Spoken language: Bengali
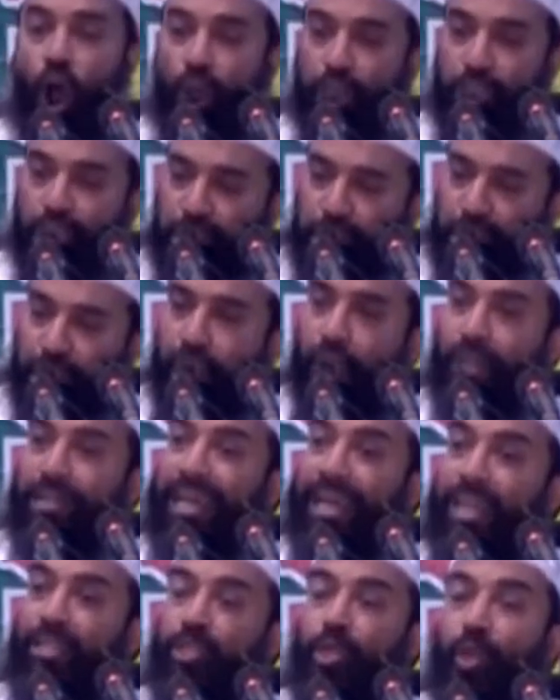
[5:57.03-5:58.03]

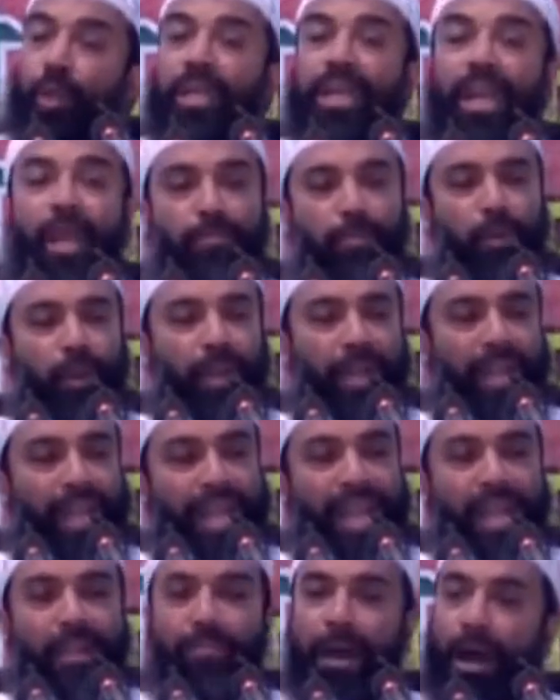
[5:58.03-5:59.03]
অশ্লীলতা ছড়িয়ে পড়লে
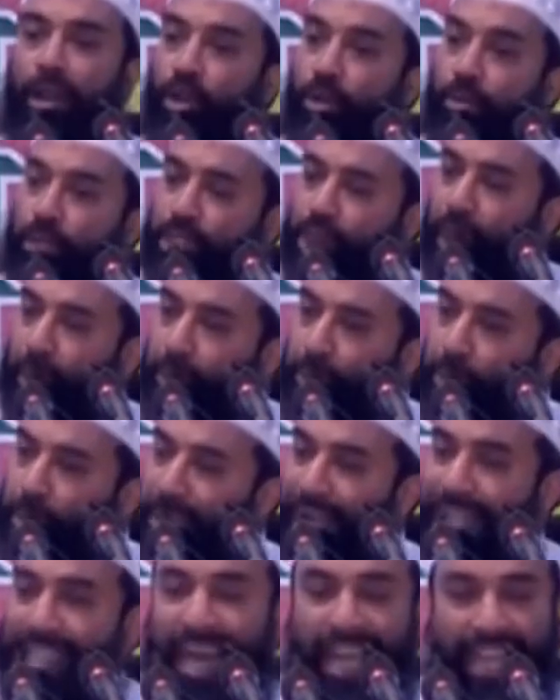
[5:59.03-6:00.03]
মানব
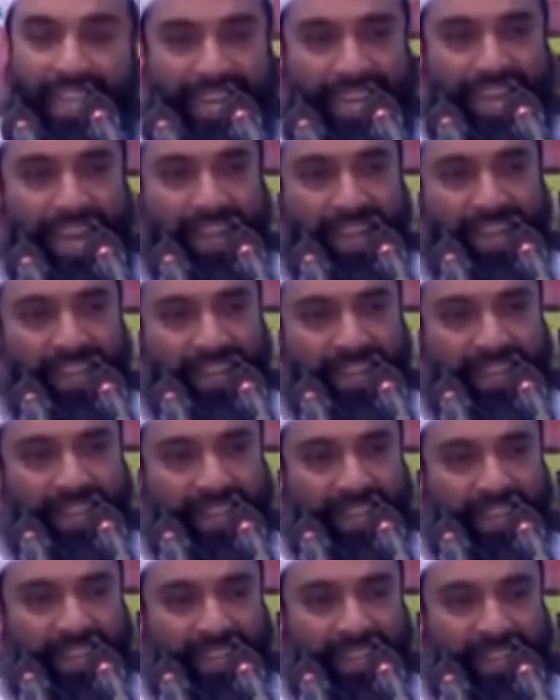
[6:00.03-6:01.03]
সভ্যতা থাকে না
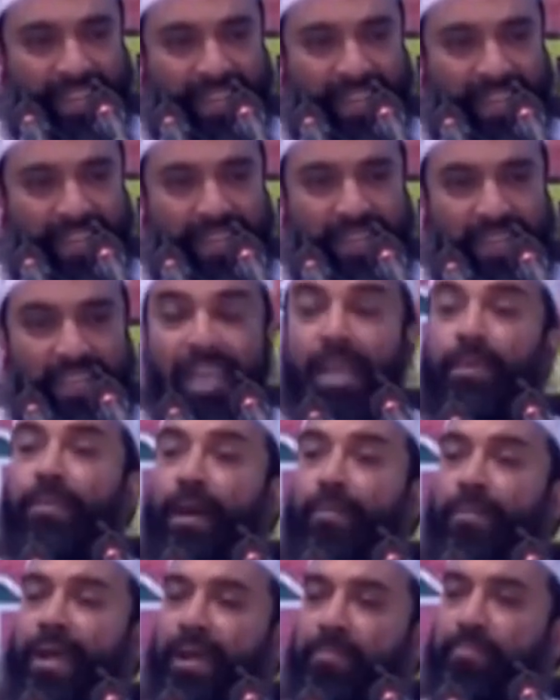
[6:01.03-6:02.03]

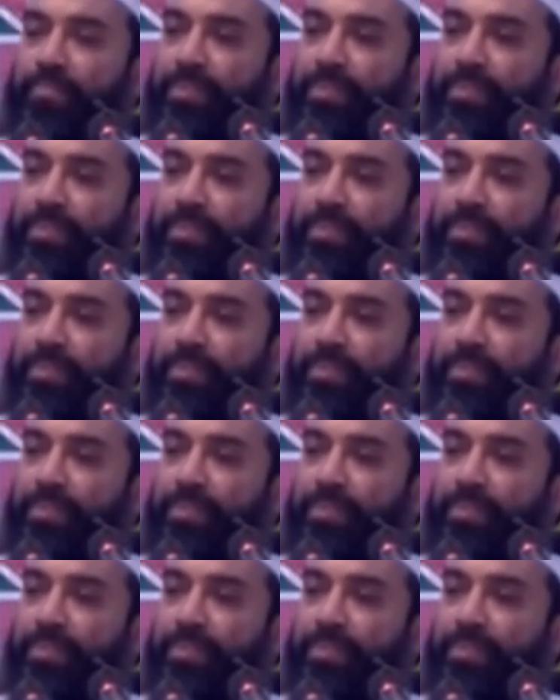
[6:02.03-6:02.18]
কিভাবে